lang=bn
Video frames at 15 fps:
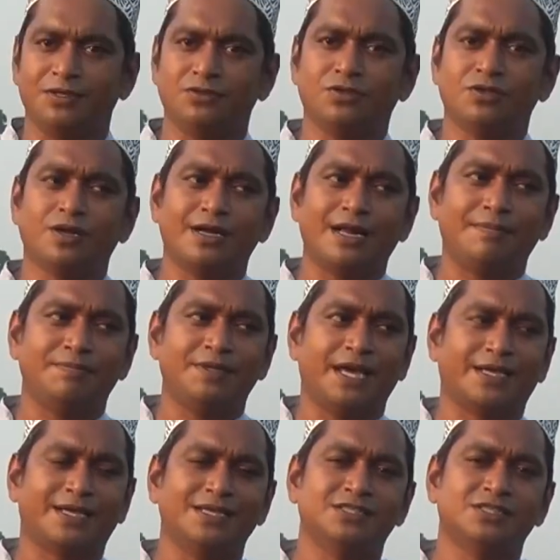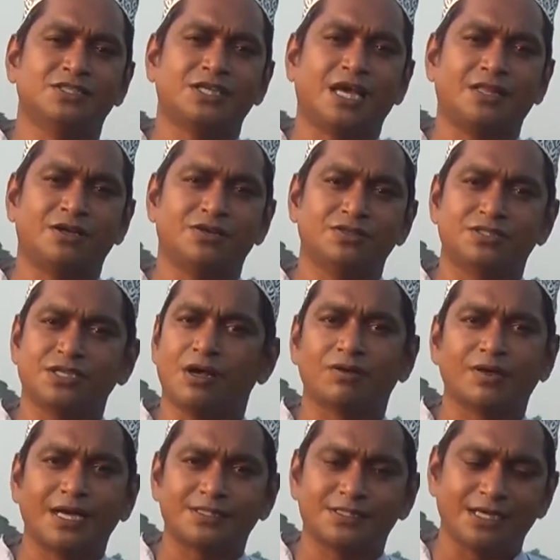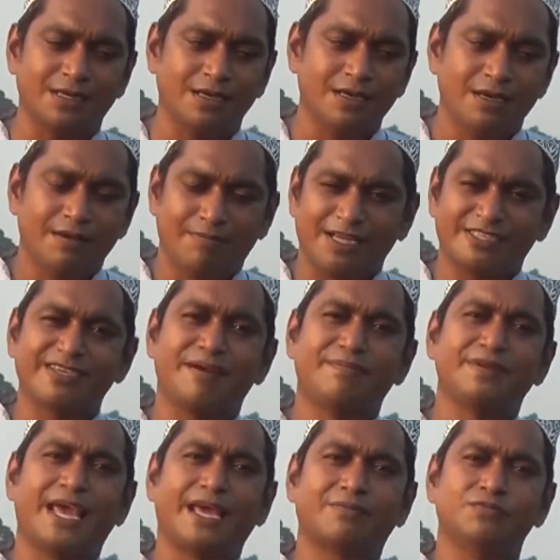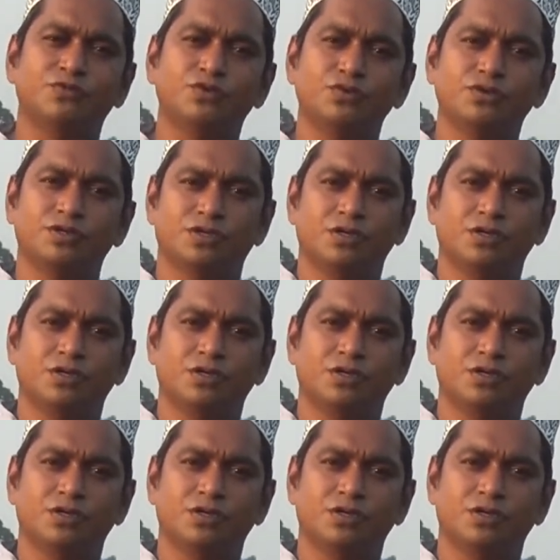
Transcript: কিন্তু ধরেন আপনি এক কেজি সাধারণ চাউল খাচ্ছেন পাশে আপনি এক মুঠ